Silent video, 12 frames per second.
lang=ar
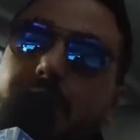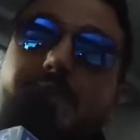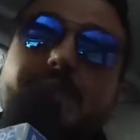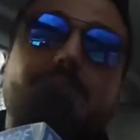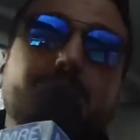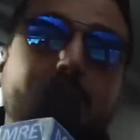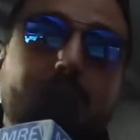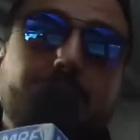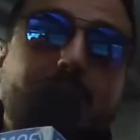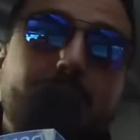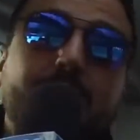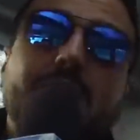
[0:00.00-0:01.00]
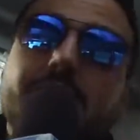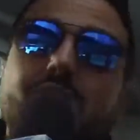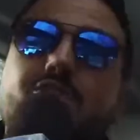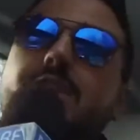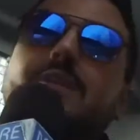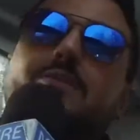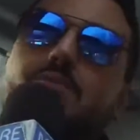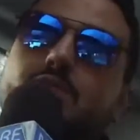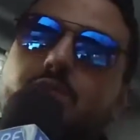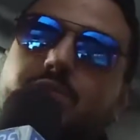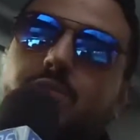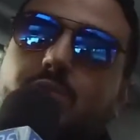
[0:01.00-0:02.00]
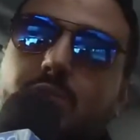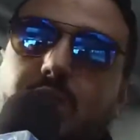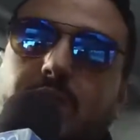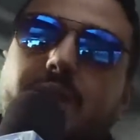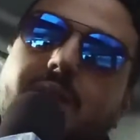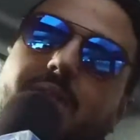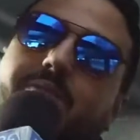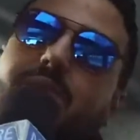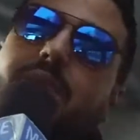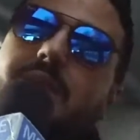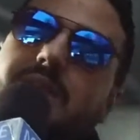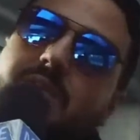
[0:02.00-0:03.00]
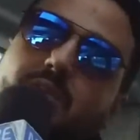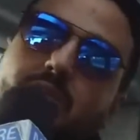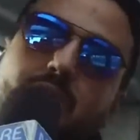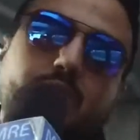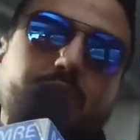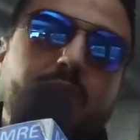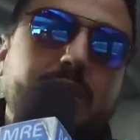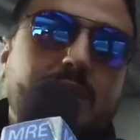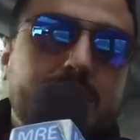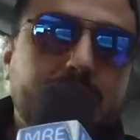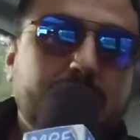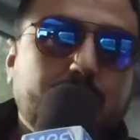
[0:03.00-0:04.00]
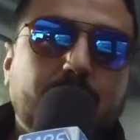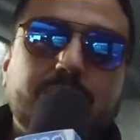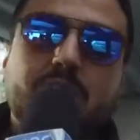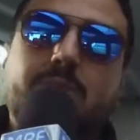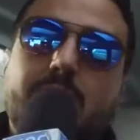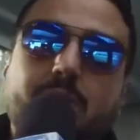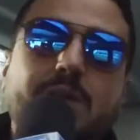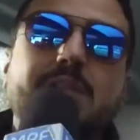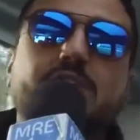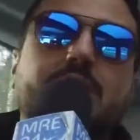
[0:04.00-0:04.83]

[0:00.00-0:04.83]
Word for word: الناس المغاربه متعطشين انهم يشوفوا الفنانه ديالهم يشوفوا الناس يتواصلوا معهم وهذا